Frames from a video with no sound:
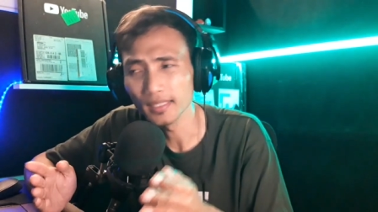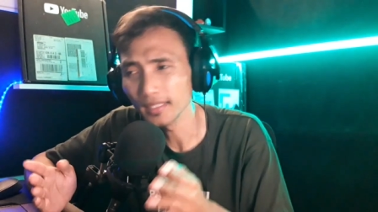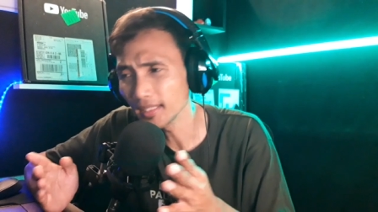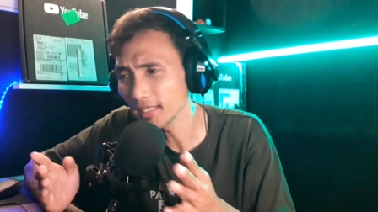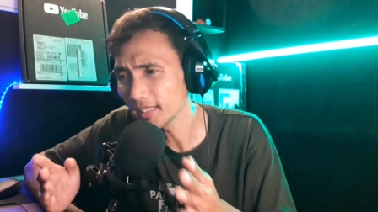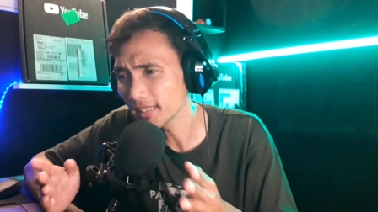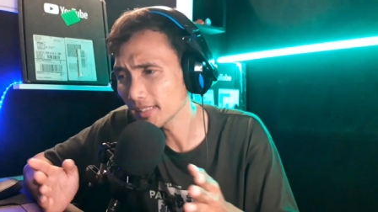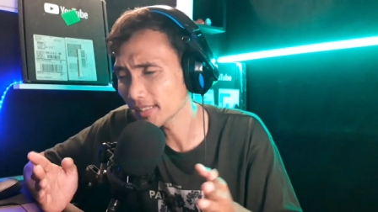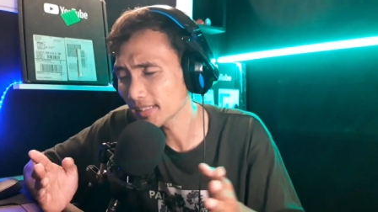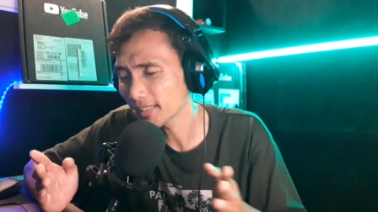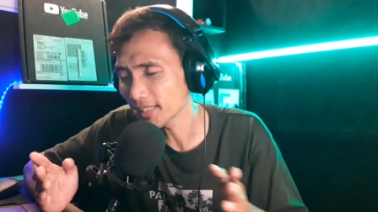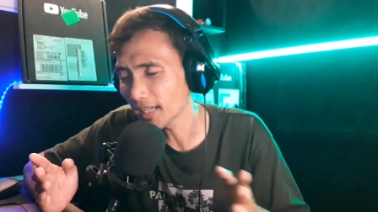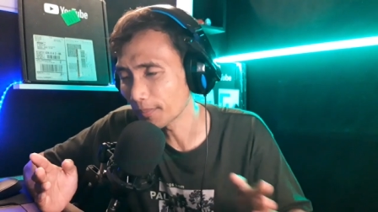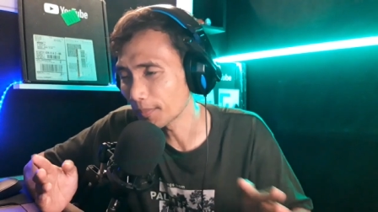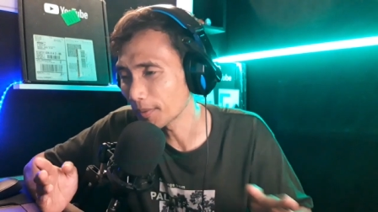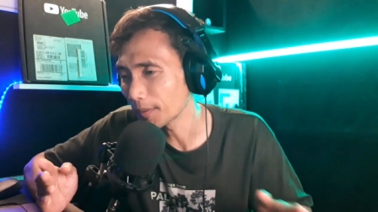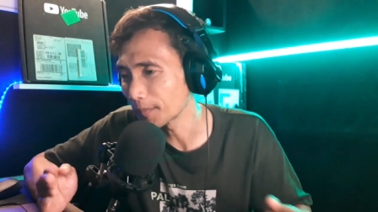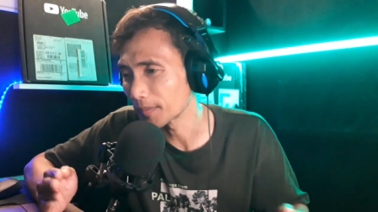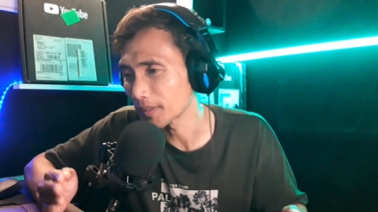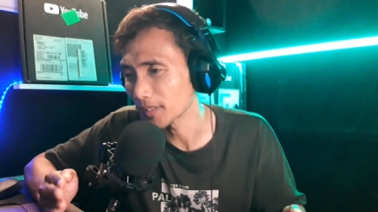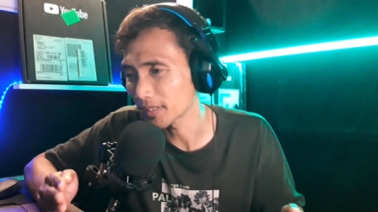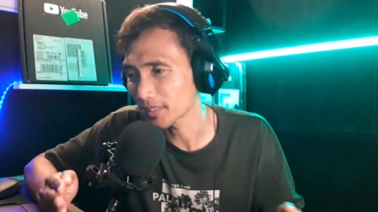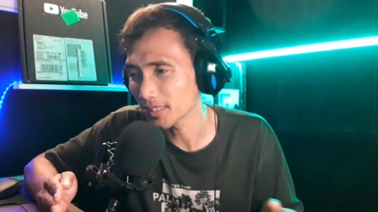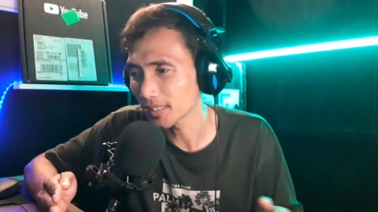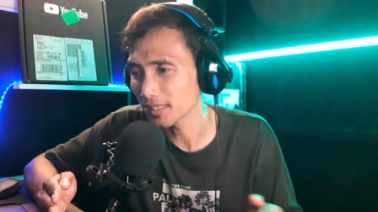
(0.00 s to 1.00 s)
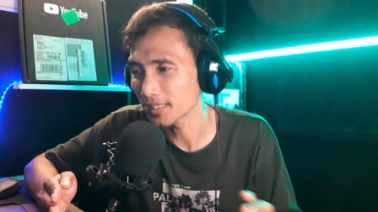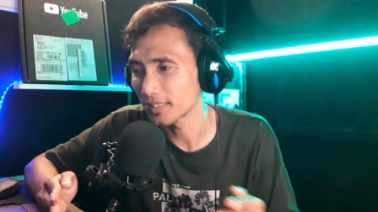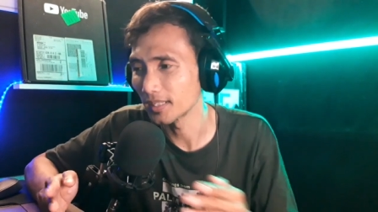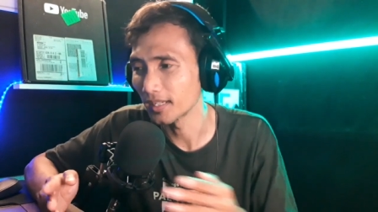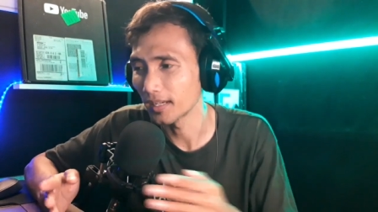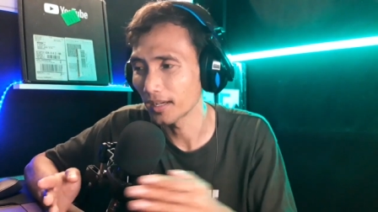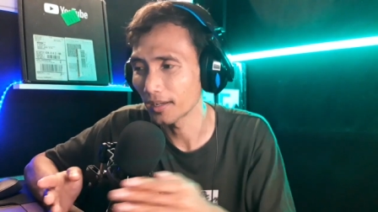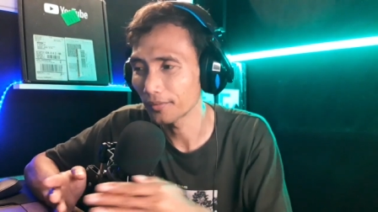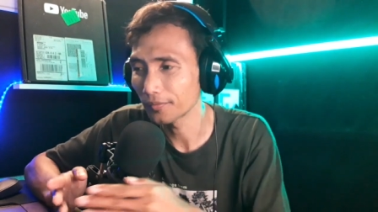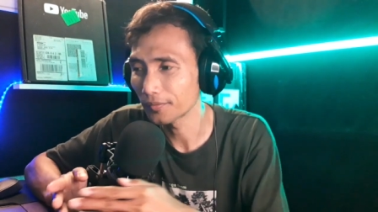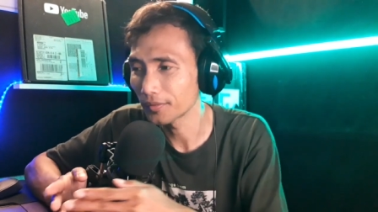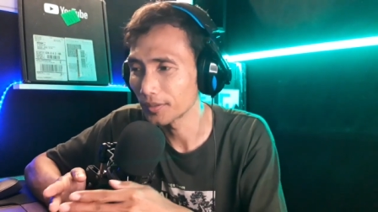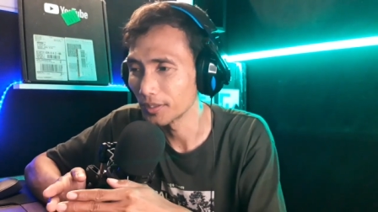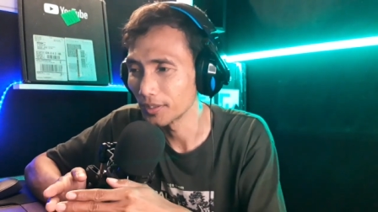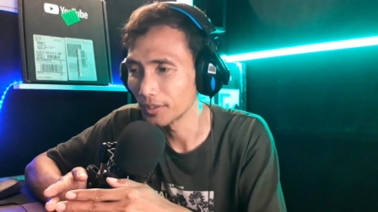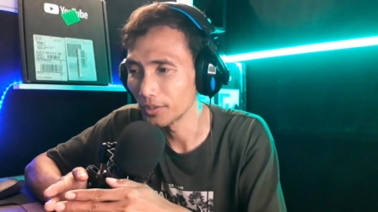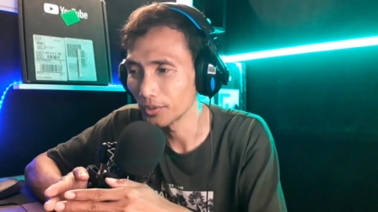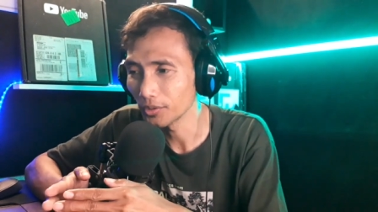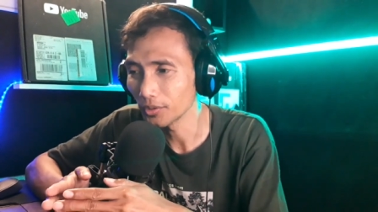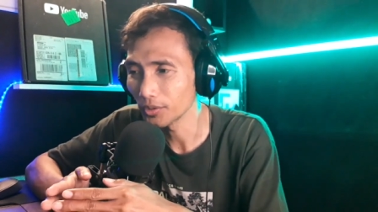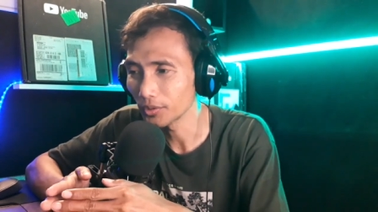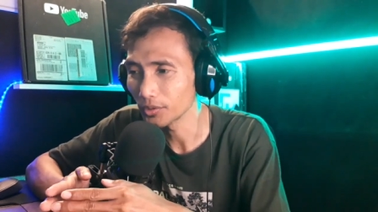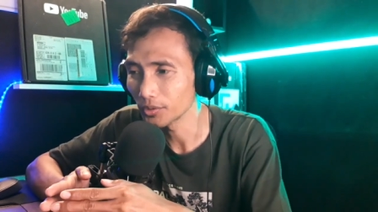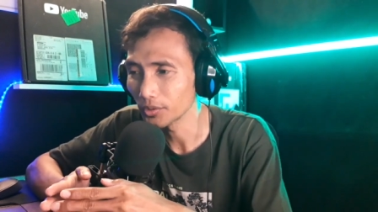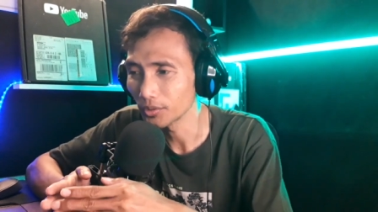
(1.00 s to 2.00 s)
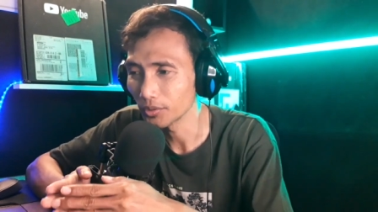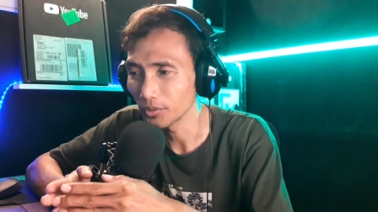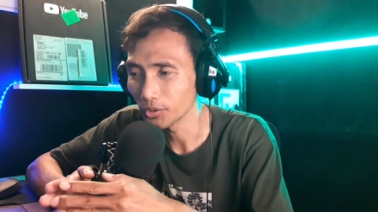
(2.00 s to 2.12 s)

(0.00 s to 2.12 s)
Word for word: Ini sama persis dengan video